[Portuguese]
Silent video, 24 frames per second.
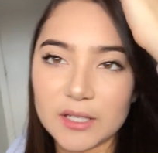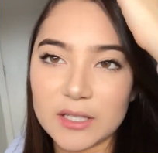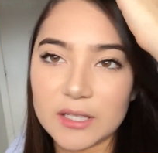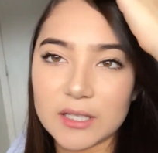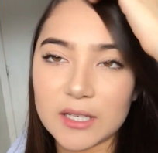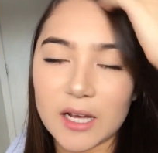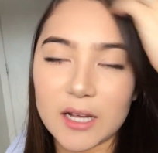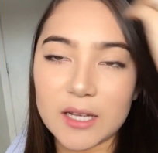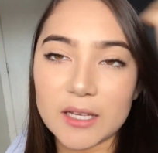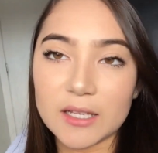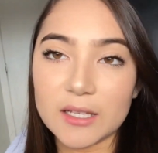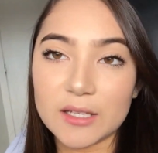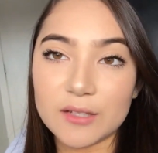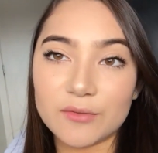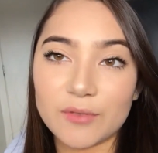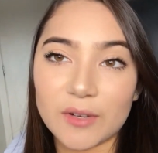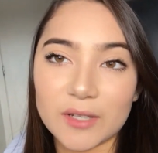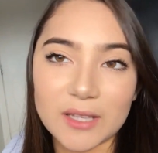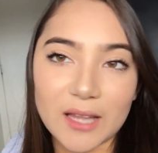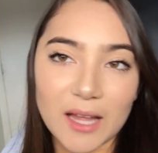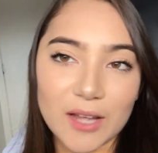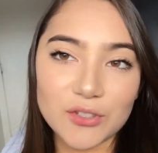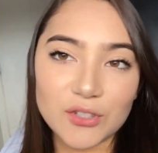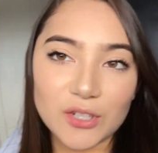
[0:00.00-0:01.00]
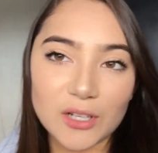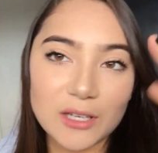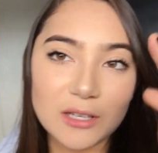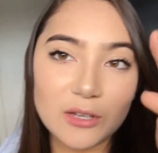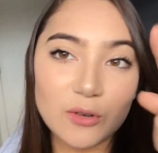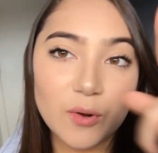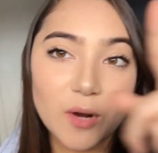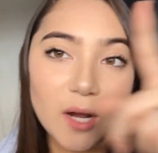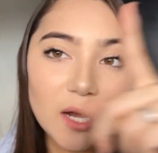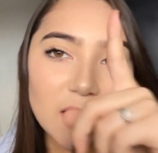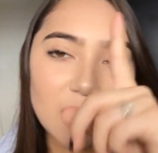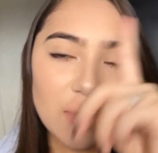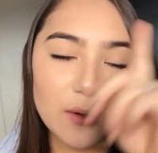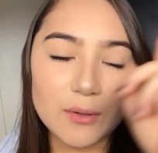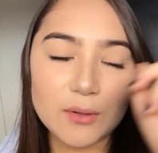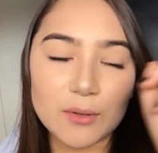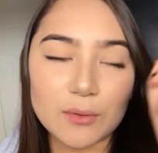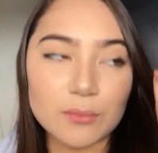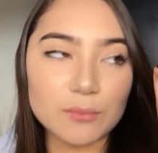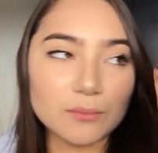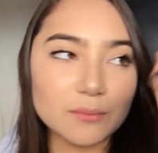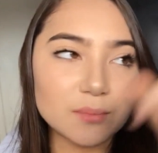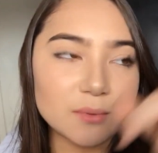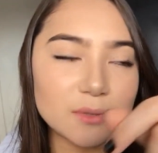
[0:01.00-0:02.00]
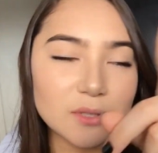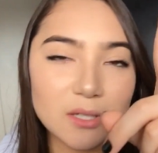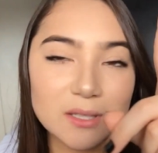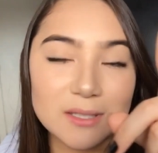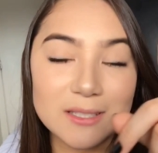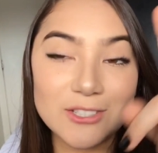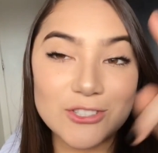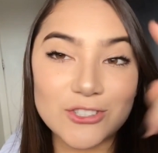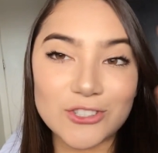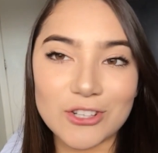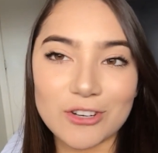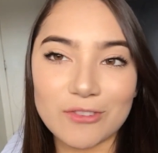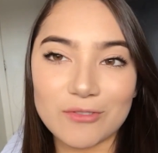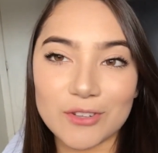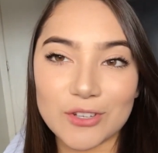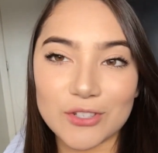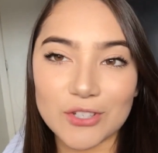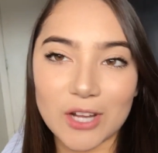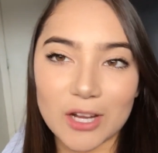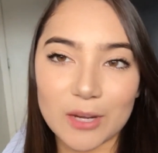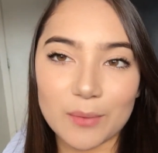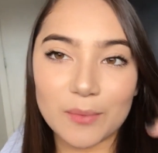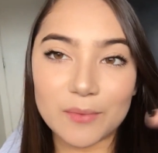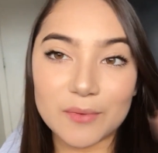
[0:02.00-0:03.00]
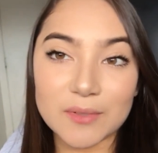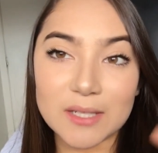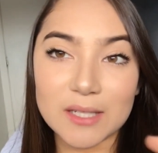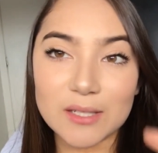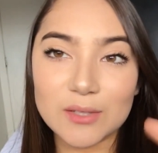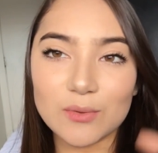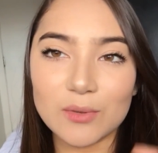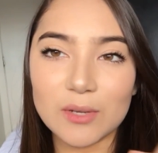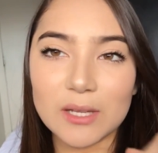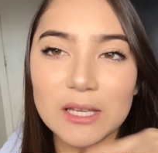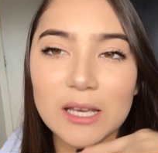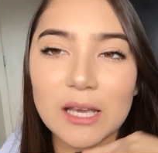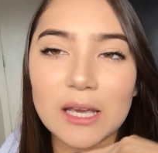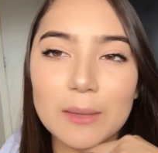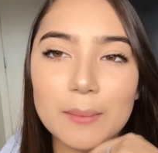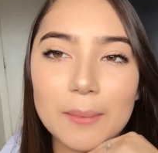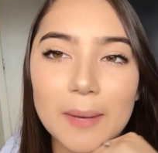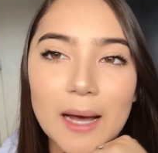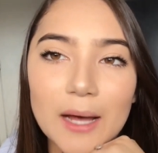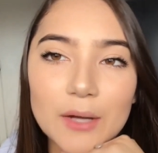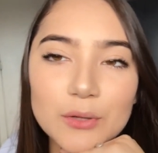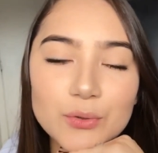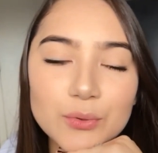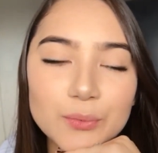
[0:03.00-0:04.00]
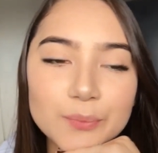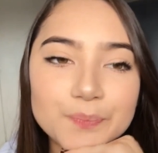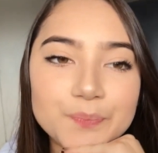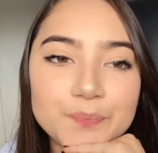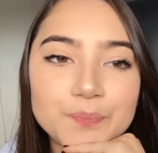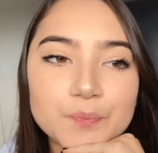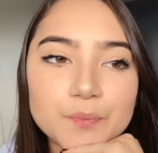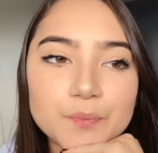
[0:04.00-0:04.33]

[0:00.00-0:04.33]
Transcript: E aí vai estar tá já no canal, então só assistindo. Vou deixar aqui pra vocês no link aqui embaixo.